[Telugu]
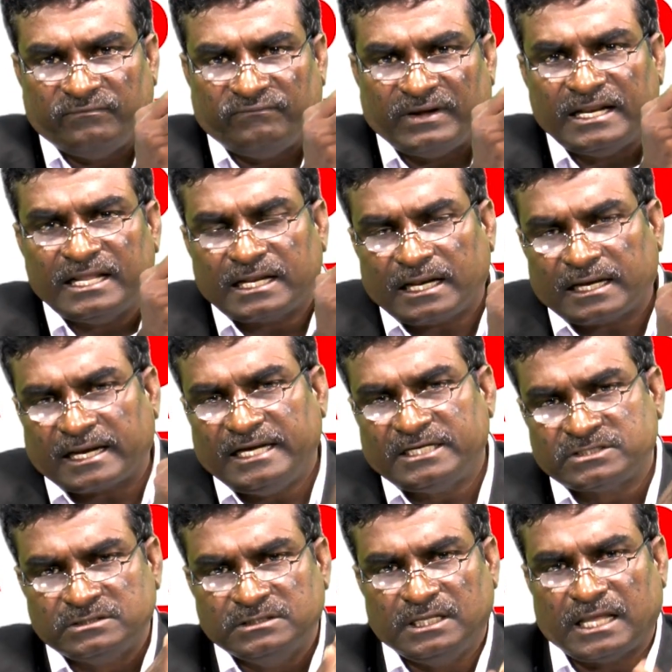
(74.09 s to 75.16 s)
ఫనరల్
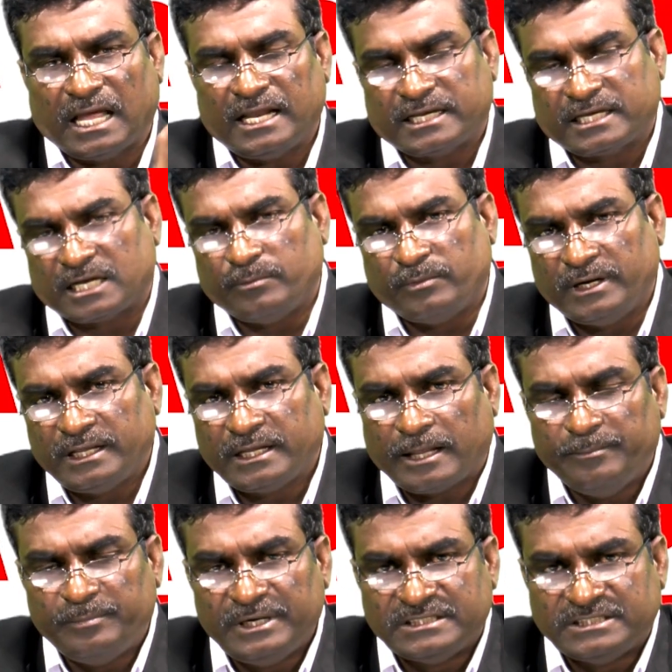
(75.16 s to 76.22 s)
రైట్స్ ఈ కార్యక్రమాన్ని
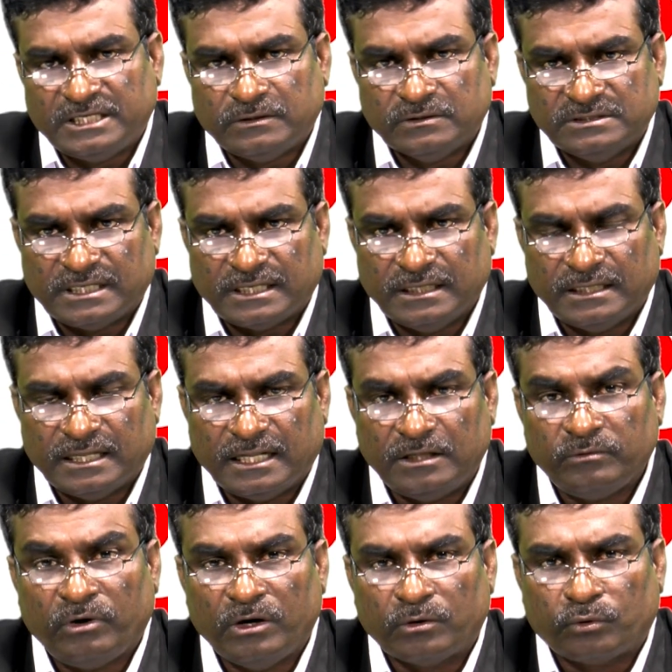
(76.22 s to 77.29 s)
కంప్లీట్ చేయడం
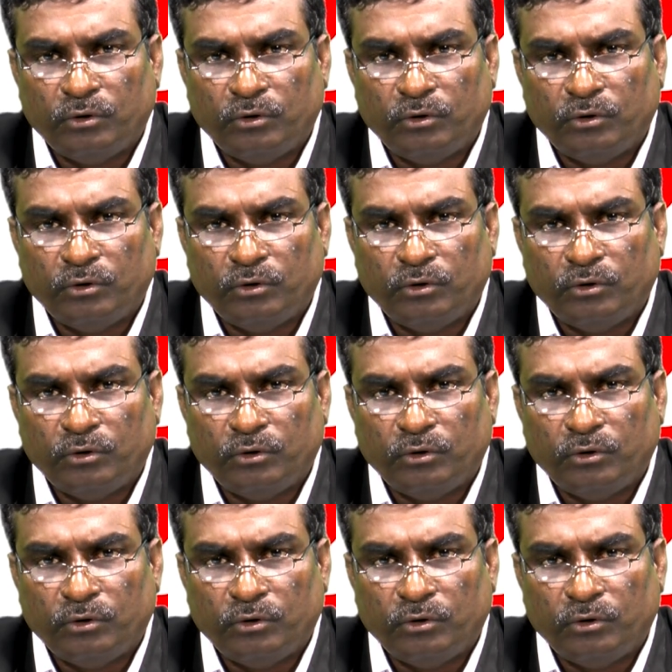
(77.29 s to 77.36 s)
జరిగిందనేది వాళ్ళు